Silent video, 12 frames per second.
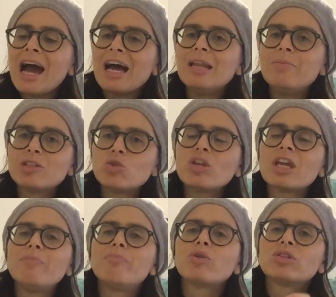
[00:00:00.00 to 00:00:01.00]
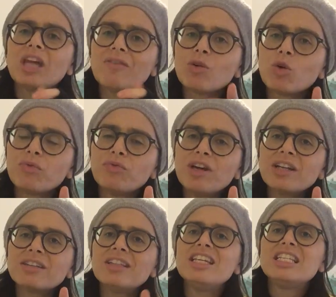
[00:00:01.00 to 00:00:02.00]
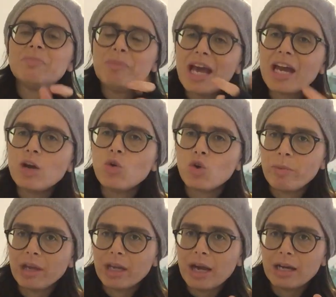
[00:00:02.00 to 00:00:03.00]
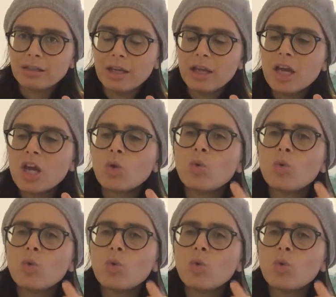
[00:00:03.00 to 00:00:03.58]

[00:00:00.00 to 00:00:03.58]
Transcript: alle persone che portavano l'offerta di espiare i loro peccati.